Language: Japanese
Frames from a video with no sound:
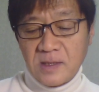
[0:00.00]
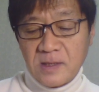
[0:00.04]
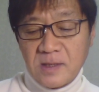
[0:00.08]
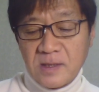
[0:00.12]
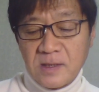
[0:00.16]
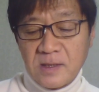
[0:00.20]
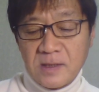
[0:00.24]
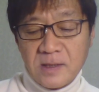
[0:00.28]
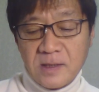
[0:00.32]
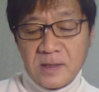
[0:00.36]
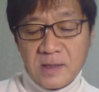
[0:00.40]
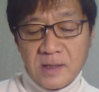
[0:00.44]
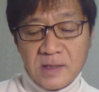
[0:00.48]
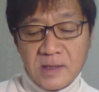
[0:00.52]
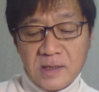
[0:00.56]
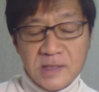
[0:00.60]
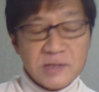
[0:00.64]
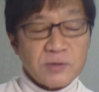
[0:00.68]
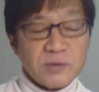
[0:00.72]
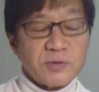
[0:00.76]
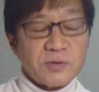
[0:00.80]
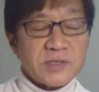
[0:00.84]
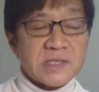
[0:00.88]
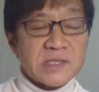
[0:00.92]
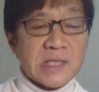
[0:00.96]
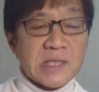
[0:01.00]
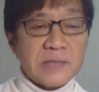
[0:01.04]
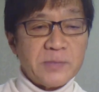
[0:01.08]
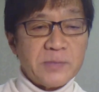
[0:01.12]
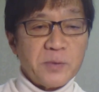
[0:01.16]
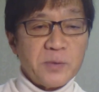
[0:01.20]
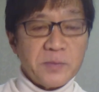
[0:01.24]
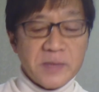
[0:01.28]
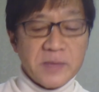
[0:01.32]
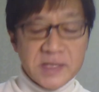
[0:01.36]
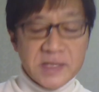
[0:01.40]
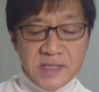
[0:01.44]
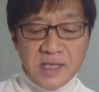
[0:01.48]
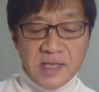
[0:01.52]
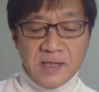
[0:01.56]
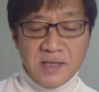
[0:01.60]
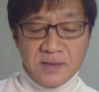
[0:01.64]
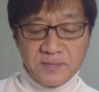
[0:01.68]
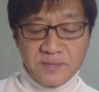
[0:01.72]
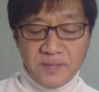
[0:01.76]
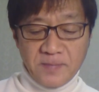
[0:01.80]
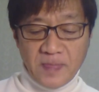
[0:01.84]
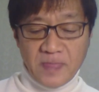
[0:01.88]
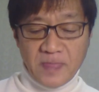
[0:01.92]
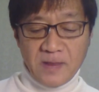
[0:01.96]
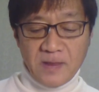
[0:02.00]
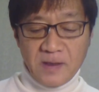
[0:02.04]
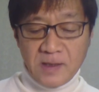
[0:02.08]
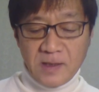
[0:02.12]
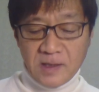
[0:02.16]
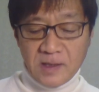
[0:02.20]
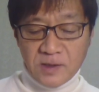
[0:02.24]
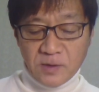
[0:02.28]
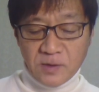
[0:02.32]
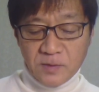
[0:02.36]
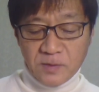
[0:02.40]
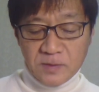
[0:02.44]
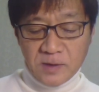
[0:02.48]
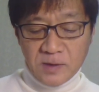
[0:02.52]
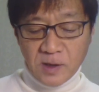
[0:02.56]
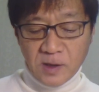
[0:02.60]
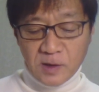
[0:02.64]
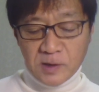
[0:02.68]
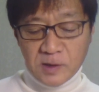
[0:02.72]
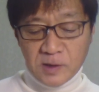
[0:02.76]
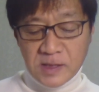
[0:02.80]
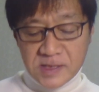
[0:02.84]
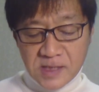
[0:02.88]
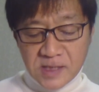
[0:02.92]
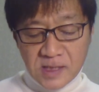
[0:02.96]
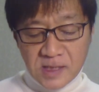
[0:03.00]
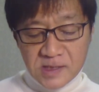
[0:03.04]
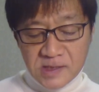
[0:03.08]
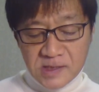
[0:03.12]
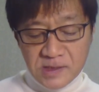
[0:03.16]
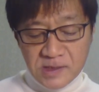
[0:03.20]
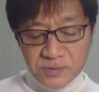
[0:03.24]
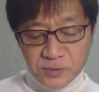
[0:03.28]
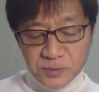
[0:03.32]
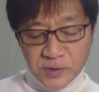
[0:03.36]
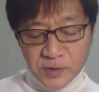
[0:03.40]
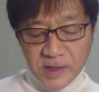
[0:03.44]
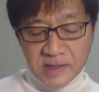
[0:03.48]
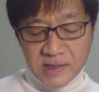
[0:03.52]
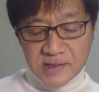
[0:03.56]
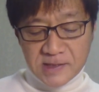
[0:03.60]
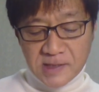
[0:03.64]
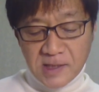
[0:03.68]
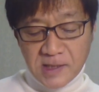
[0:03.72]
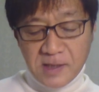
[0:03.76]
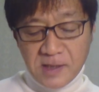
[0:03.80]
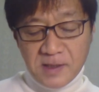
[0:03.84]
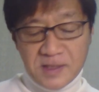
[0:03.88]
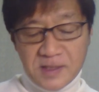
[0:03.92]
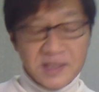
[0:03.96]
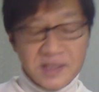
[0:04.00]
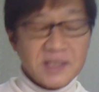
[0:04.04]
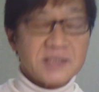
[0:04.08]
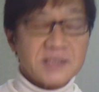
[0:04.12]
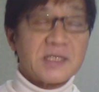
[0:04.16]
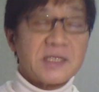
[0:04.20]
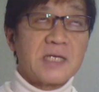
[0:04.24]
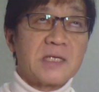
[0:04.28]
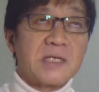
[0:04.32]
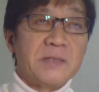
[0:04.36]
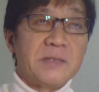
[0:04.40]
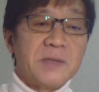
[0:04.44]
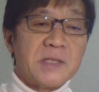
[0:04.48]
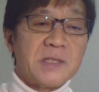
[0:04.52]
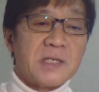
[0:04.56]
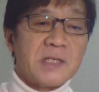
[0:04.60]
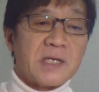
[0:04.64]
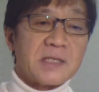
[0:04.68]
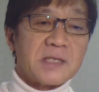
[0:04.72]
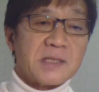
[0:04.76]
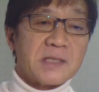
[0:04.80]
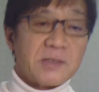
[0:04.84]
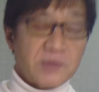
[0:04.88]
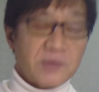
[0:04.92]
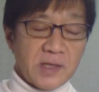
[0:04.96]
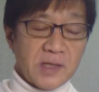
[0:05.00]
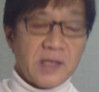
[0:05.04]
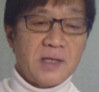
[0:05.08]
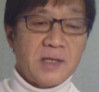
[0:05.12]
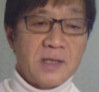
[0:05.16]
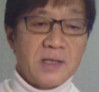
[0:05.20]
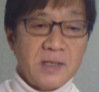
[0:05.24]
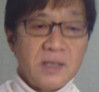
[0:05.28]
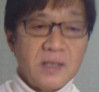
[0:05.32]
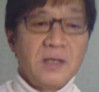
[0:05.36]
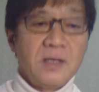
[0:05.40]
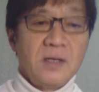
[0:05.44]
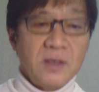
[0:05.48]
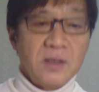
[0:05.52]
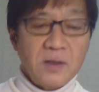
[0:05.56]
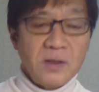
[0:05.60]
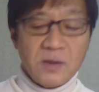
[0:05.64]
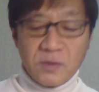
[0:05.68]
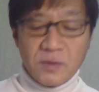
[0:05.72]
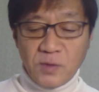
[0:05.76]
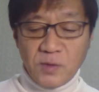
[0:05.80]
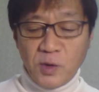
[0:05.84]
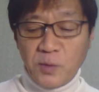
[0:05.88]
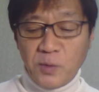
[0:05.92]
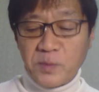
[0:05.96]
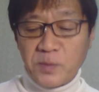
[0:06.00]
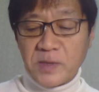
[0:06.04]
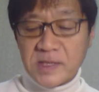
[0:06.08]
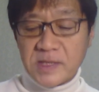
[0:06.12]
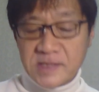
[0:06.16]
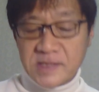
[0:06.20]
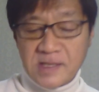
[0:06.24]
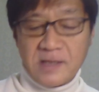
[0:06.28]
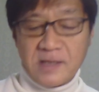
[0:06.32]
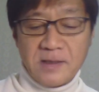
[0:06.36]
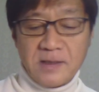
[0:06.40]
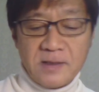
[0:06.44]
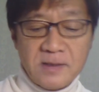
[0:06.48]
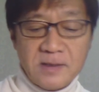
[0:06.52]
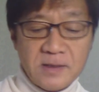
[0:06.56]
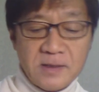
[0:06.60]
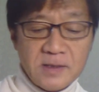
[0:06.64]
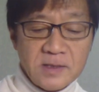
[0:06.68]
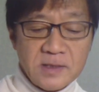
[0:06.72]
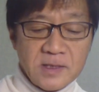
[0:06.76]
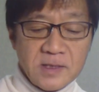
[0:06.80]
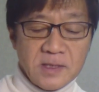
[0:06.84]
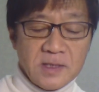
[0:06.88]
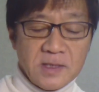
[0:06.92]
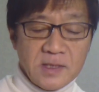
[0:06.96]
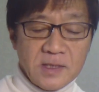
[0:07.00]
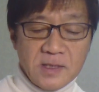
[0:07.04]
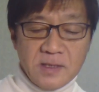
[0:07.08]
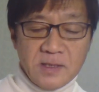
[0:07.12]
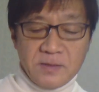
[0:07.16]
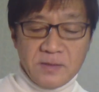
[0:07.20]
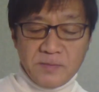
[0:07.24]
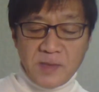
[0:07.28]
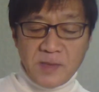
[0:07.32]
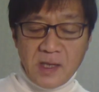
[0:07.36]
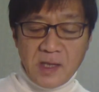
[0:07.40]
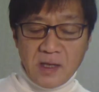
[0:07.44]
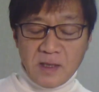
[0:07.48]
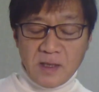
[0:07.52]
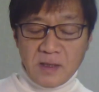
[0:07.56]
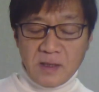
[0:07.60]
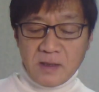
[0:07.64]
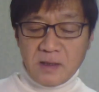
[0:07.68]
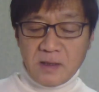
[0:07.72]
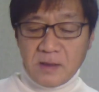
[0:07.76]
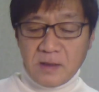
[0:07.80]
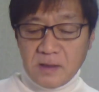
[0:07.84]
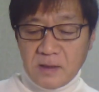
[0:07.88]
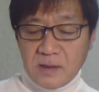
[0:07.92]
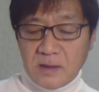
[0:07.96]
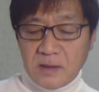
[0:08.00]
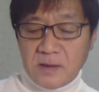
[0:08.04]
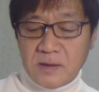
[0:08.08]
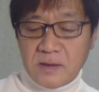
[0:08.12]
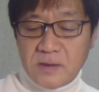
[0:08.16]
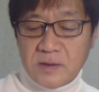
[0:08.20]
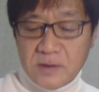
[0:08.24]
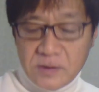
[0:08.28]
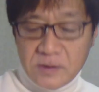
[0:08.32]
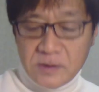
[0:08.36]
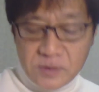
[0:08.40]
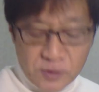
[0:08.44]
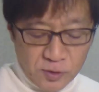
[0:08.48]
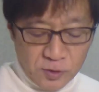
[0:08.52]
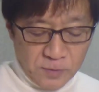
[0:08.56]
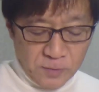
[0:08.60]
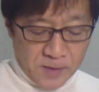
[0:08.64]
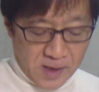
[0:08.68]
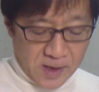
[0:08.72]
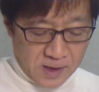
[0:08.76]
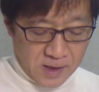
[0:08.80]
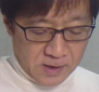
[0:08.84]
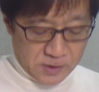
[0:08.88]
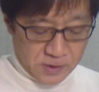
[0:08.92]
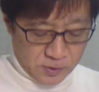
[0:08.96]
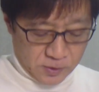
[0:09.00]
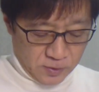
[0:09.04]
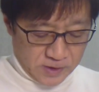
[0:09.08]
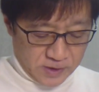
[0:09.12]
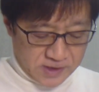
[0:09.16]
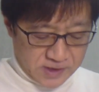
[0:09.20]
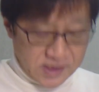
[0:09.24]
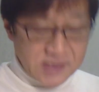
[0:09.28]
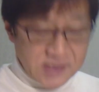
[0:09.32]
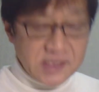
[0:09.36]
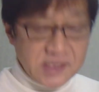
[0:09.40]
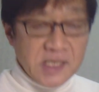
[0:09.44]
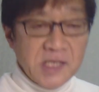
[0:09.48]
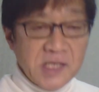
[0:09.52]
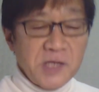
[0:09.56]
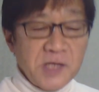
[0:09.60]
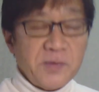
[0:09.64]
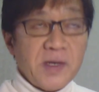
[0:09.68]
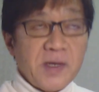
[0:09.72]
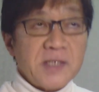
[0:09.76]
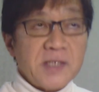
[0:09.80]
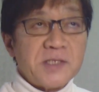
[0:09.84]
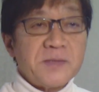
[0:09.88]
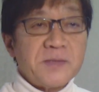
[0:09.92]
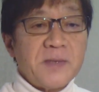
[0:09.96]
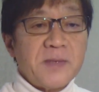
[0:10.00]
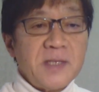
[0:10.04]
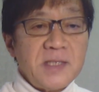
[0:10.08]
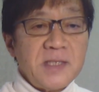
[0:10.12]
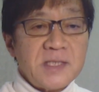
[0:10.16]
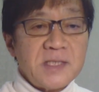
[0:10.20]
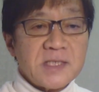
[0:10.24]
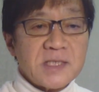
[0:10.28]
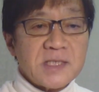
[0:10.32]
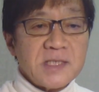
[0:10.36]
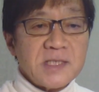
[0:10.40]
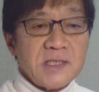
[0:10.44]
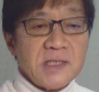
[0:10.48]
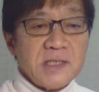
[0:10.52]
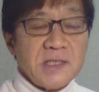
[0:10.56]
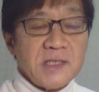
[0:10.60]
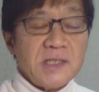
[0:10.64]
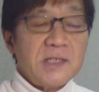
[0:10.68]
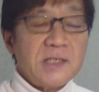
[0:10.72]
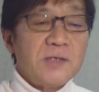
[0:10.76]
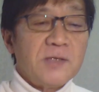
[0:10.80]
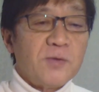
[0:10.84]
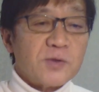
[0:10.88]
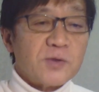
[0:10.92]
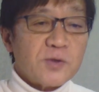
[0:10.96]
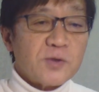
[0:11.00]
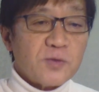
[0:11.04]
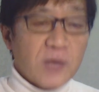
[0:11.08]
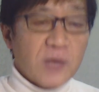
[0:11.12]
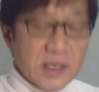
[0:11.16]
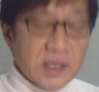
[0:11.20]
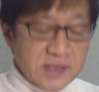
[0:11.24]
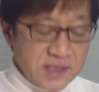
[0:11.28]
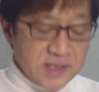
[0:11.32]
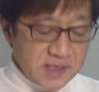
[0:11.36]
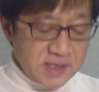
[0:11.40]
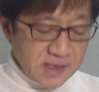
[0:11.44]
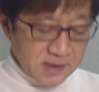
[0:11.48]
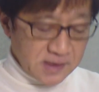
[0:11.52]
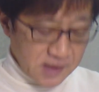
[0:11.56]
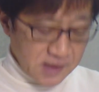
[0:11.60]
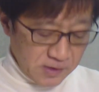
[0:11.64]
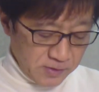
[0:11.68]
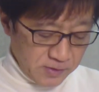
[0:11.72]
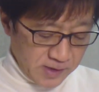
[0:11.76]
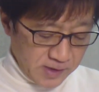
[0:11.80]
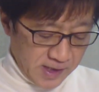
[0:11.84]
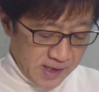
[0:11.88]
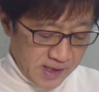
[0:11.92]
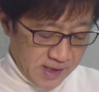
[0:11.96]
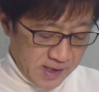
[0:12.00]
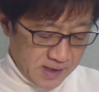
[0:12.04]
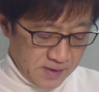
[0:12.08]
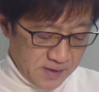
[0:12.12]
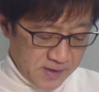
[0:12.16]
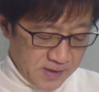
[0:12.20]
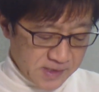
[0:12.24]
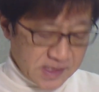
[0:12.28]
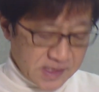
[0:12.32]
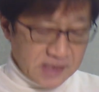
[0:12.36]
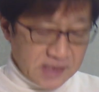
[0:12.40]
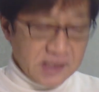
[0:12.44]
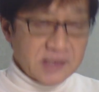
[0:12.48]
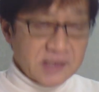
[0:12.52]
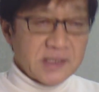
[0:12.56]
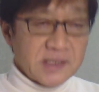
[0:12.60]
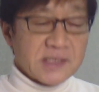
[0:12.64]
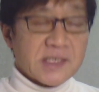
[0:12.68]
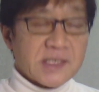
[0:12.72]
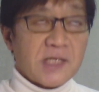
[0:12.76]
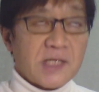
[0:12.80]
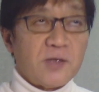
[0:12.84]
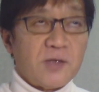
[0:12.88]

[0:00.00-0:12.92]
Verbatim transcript: えー、リゾートした紙を見ました。あなんか懐かしい風景でしたね。最近見てなかったので。これを見ました。まあ、ちょっとまあ、ちょうど季節的には一番いい時期をちょっと外しちゃったので、残念ですけど、